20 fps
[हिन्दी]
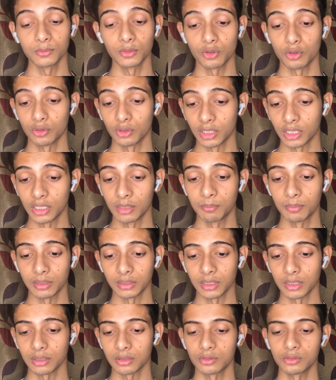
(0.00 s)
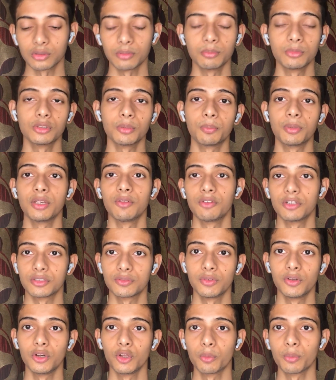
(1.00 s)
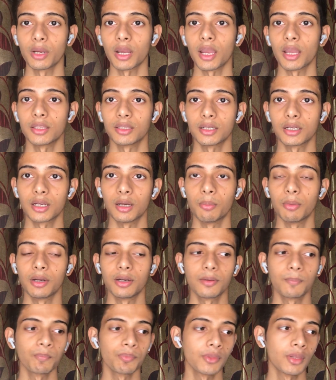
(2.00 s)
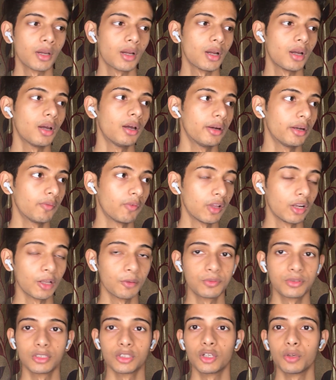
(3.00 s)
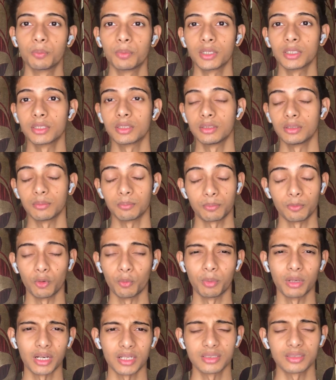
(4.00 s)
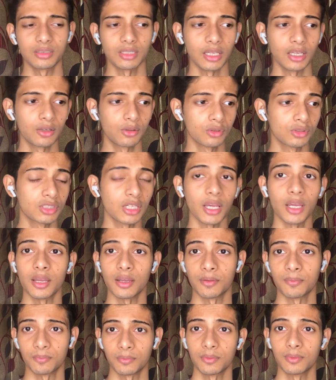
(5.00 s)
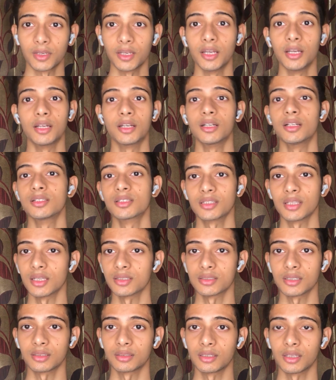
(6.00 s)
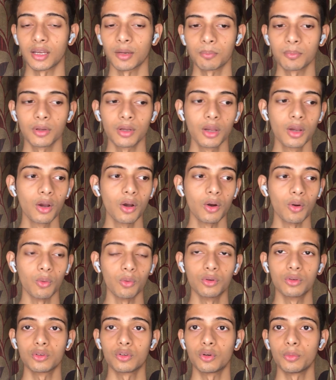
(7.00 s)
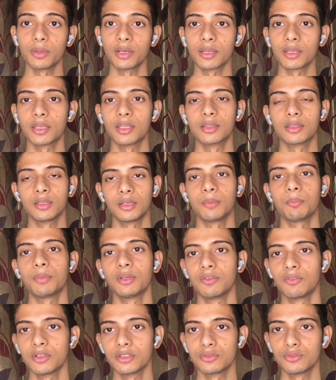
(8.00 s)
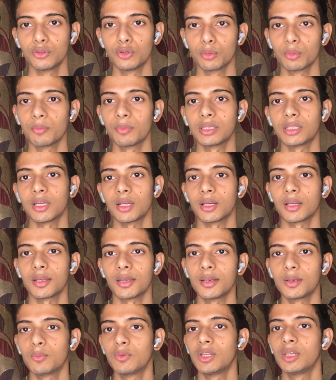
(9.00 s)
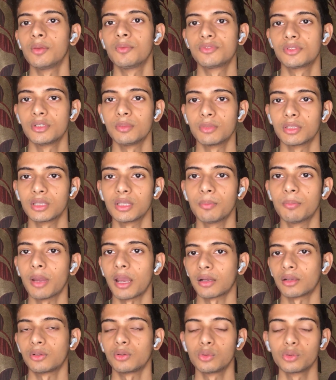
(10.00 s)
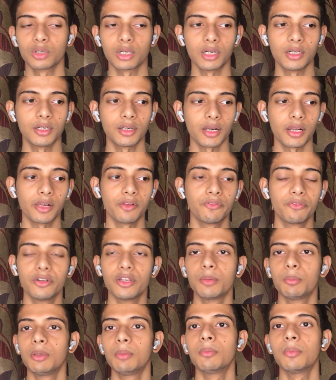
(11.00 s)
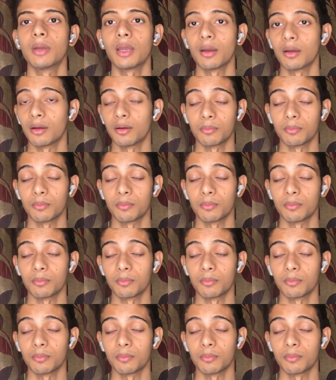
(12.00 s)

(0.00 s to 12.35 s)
को नहीं पता मुझे प्रीवियस वीडियो में आया था कमेंट रेवेल एफ के ऊपर ऊपर एक कुछ है हेटर्स कह सकते हैं आप उनको मैंने कितनी प्रीवियस वीडियो में बता रखा है रिवेल एफ मतलब बैंगलोर का ट्रायल फिर भी मैं